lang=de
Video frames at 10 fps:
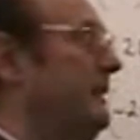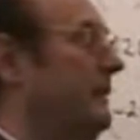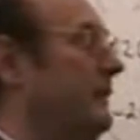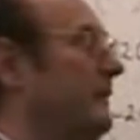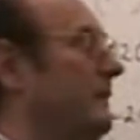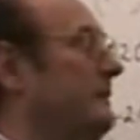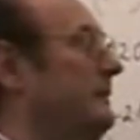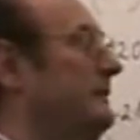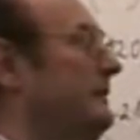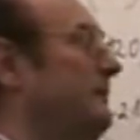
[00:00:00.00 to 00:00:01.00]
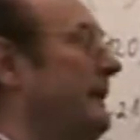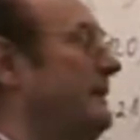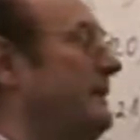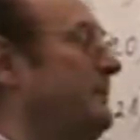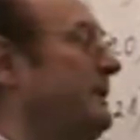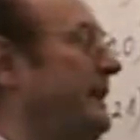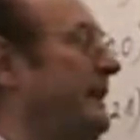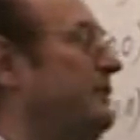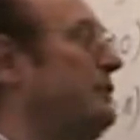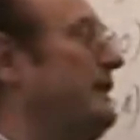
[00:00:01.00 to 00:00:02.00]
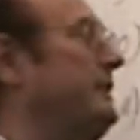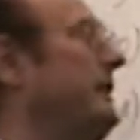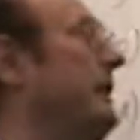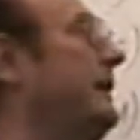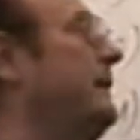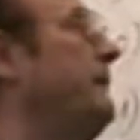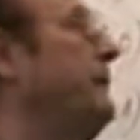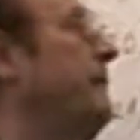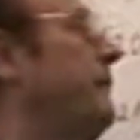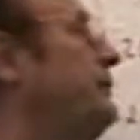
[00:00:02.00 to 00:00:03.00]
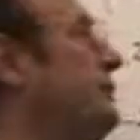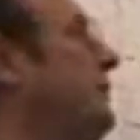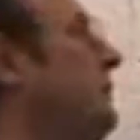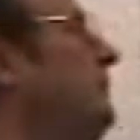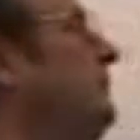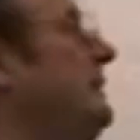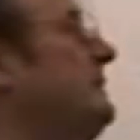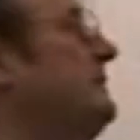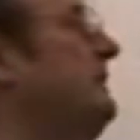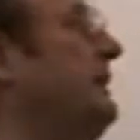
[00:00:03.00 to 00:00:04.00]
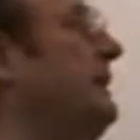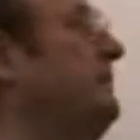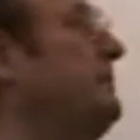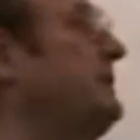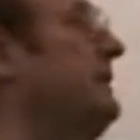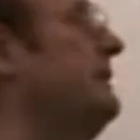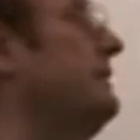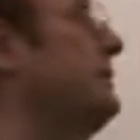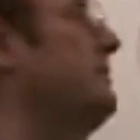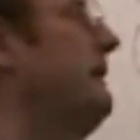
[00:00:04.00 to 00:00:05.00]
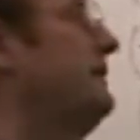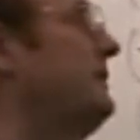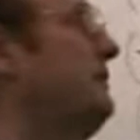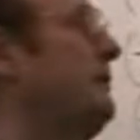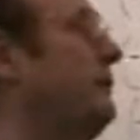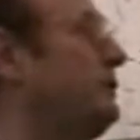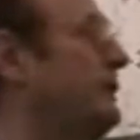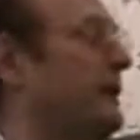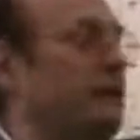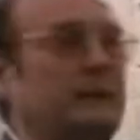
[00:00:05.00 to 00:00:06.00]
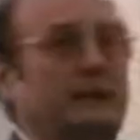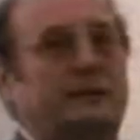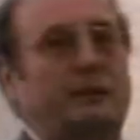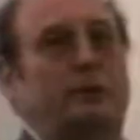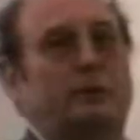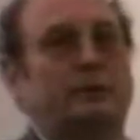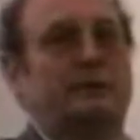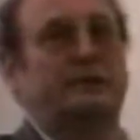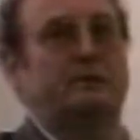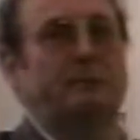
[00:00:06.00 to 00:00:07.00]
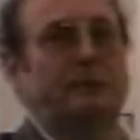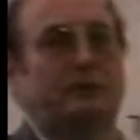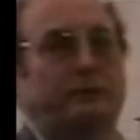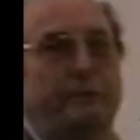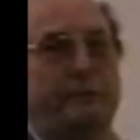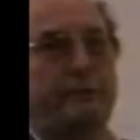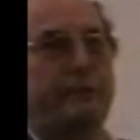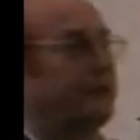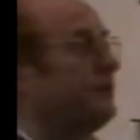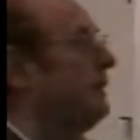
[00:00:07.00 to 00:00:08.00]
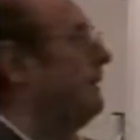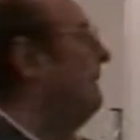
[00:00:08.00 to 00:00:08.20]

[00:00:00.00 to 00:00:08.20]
ja beide Beträge zu addieren, ergibt 45 und das Ergebnis erhält das gemeinsame Vorzeichen, also Lösung ist minus 45.